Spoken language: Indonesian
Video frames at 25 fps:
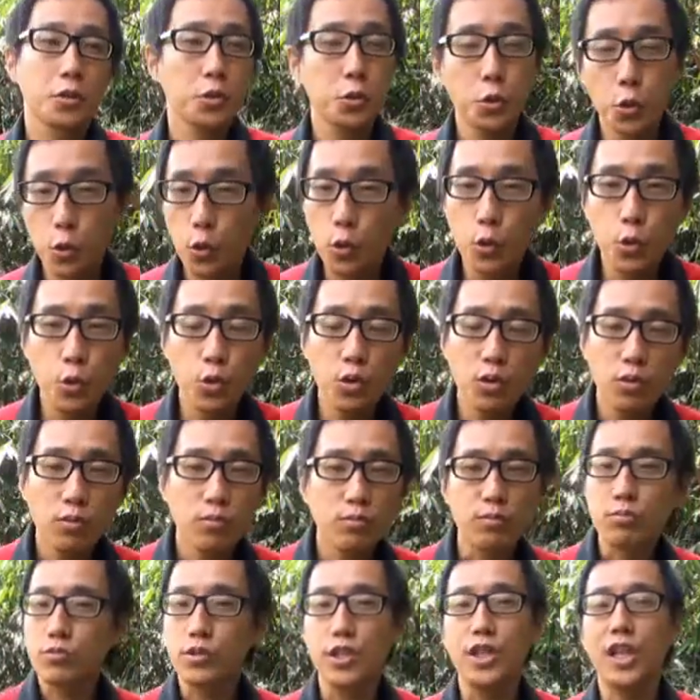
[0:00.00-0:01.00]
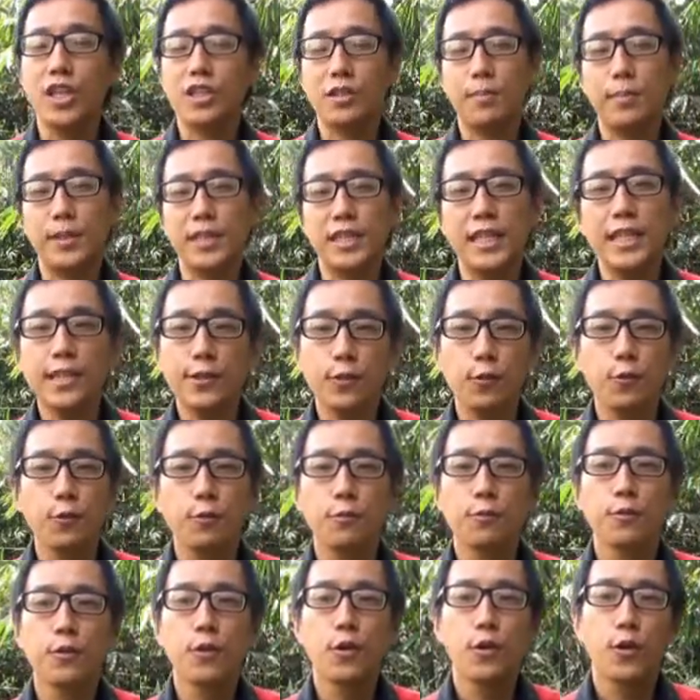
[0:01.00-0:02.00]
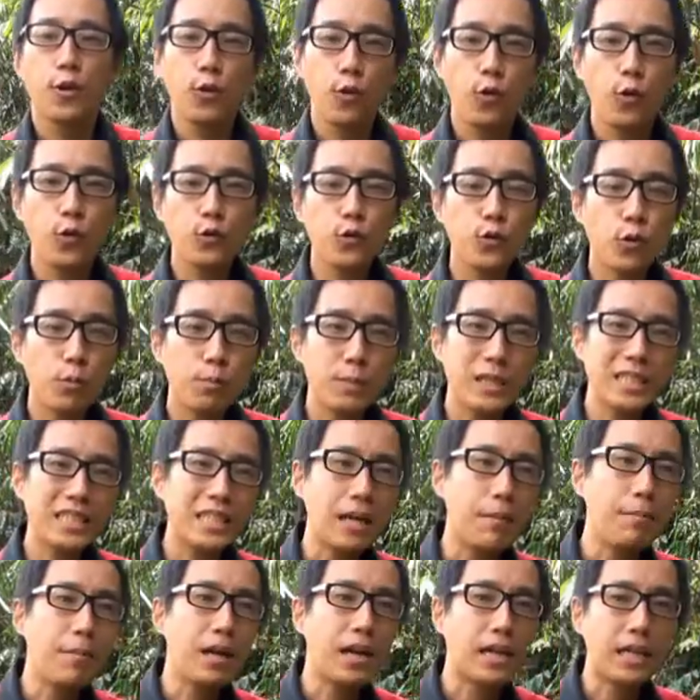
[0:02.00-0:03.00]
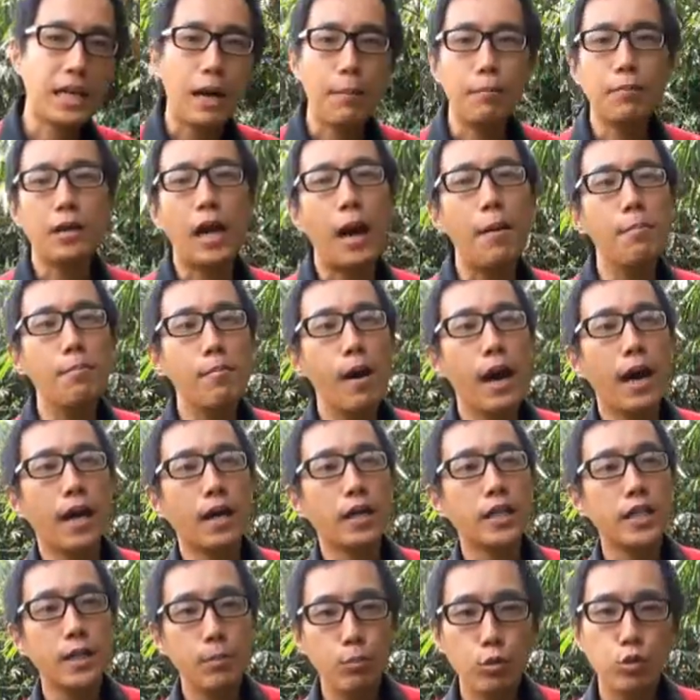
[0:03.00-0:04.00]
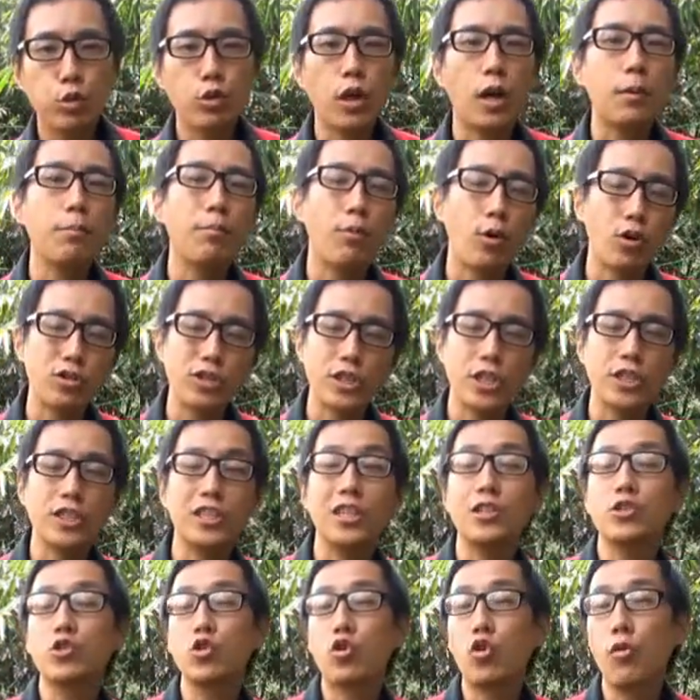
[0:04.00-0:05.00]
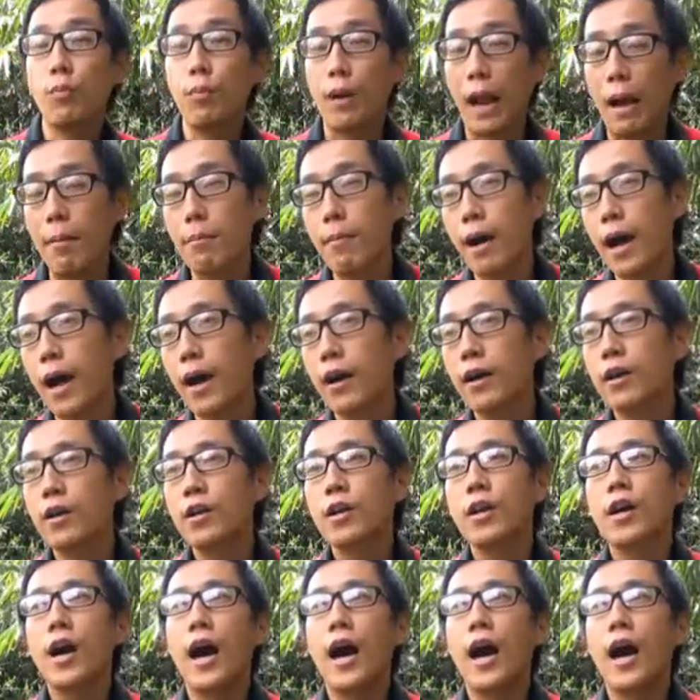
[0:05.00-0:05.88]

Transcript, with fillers: Dulu tidak seperti itu. Untuk bisa merekam gambar dibutuhkan proses yang cukup lama